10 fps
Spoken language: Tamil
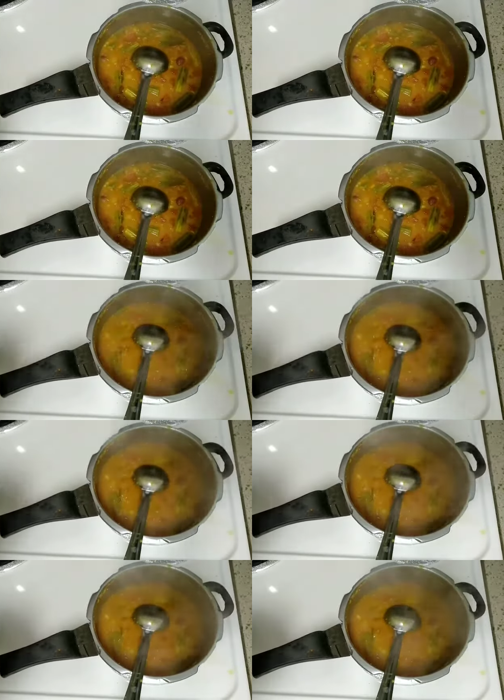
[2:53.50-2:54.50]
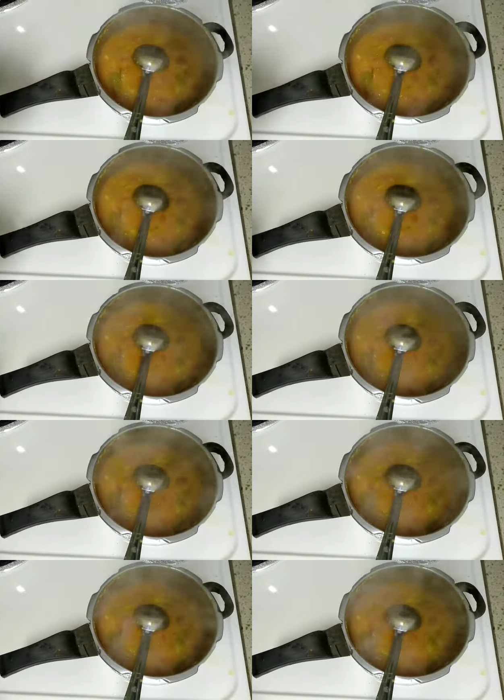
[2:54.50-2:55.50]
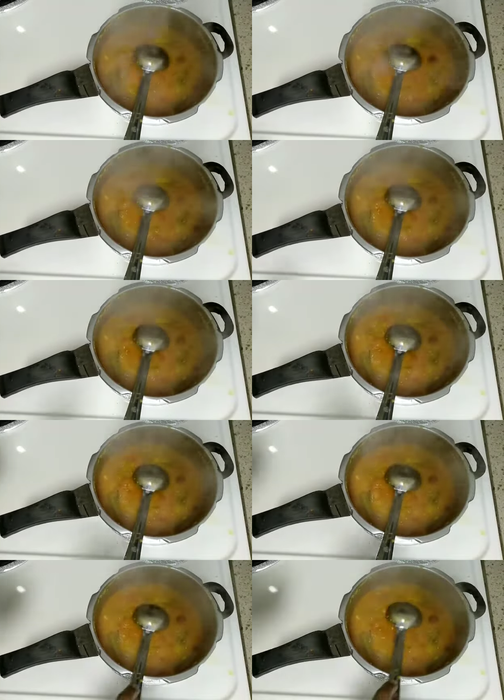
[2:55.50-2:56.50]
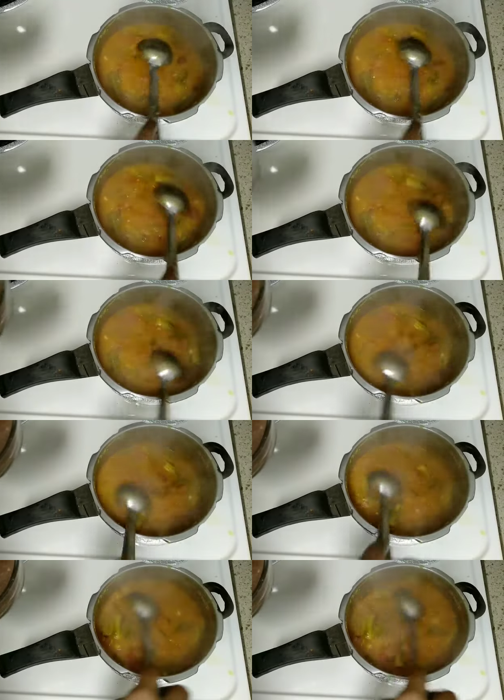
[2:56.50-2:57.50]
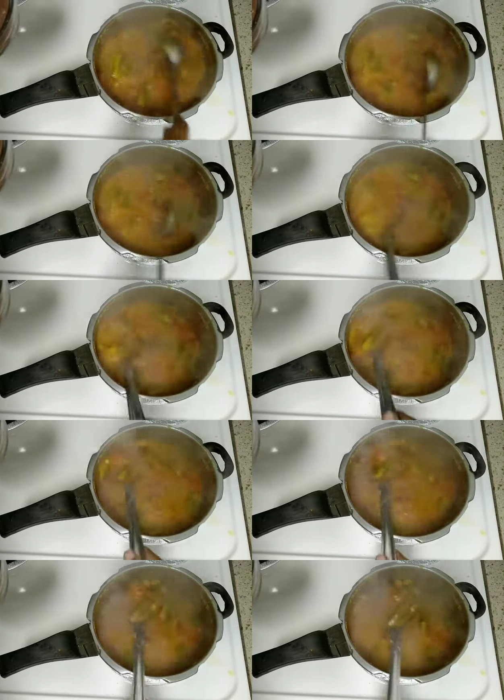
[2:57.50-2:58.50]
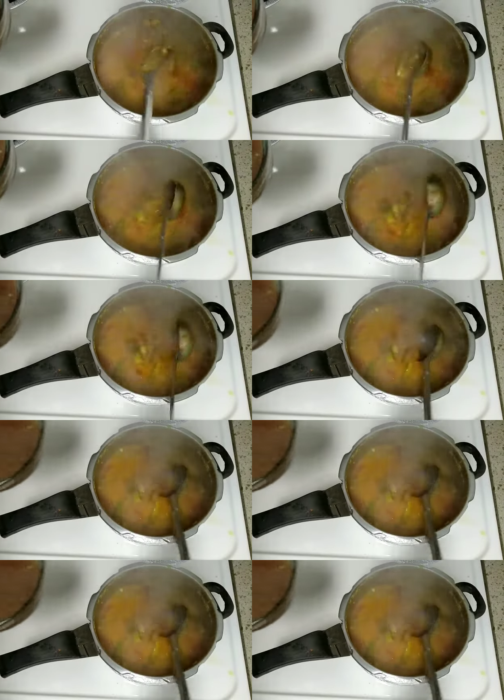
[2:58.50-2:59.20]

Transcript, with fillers: பாருங்கள் காய் நல்லா வெந்துருச்சு இதுக்கு வந்து நான் புளி ஊற வச்சு வச்சுருக்கிறேன் ஒரு சின்ன நெல்லிக்காய் அளவு புளி